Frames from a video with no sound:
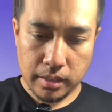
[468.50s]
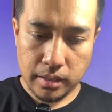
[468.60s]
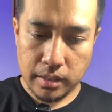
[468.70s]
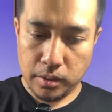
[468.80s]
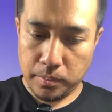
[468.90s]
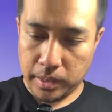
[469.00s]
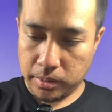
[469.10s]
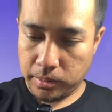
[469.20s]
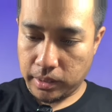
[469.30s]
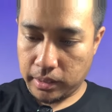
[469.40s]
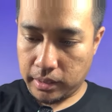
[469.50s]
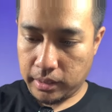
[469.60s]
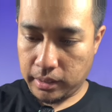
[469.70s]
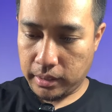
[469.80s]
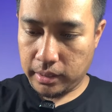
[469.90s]
lalu masuk
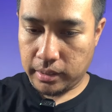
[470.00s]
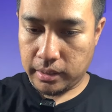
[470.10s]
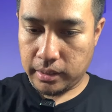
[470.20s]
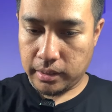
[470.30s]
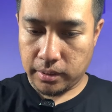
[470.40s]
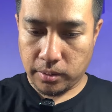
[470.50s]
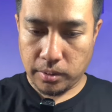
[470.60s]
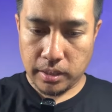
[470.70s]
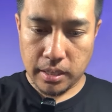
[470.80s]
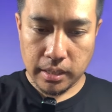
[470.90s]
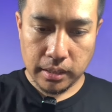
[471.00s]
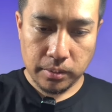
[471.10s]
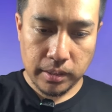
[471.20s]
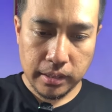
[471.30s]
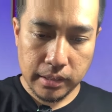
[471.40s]
ini oh ini ada satu
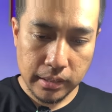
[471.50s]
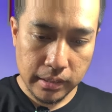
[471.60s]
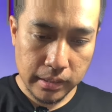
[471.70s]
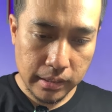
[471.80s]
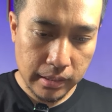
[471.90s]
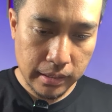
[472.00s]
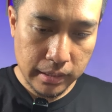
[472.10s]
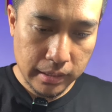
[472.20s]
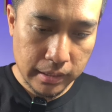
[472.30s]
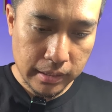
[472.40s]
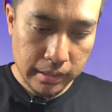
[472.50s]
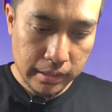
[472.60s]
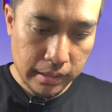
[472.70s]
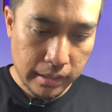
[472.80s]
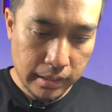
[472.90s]
nih kecil
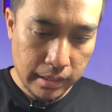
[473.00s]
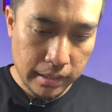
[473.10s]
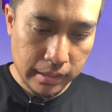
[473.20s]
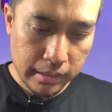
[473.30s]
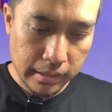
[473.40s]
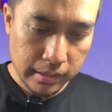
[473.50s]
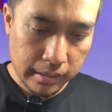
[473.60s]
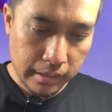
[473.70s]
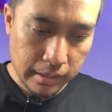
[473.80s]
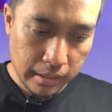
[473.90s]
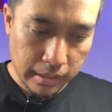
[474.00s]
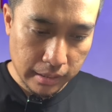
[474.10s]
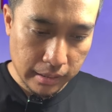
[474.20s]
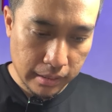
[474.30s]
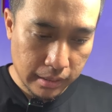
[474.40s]
segitiga kecil kita lihat
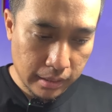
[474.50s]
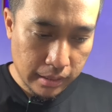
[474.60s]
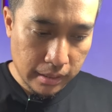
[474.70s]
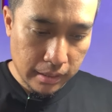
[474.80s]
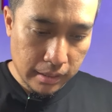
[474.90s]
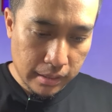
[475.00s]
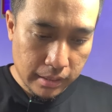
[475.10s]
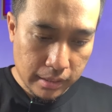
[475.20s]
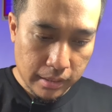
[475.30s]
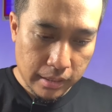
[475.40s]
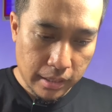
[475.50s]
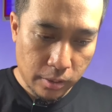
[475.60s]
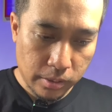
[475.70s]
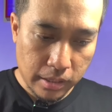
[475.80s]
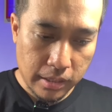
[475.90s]
ini
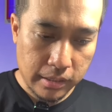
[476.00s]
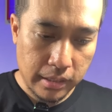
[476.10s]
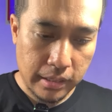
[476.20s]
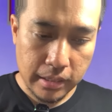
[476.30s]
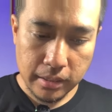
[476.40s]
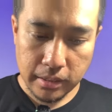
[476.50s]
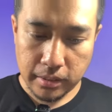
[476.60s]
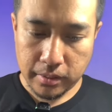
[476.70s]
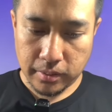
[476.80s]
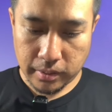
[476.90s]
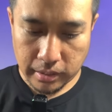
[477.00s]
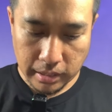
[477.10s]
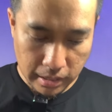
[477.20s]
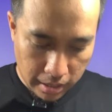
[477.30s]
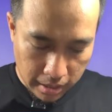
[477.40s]
harus agak jeli ya nyari
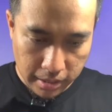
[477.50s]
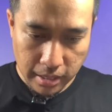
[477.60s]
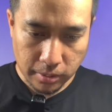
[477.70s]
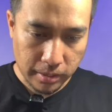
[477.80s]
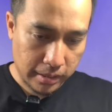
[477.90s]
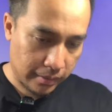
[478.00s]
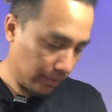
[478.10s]
ah jatuh nih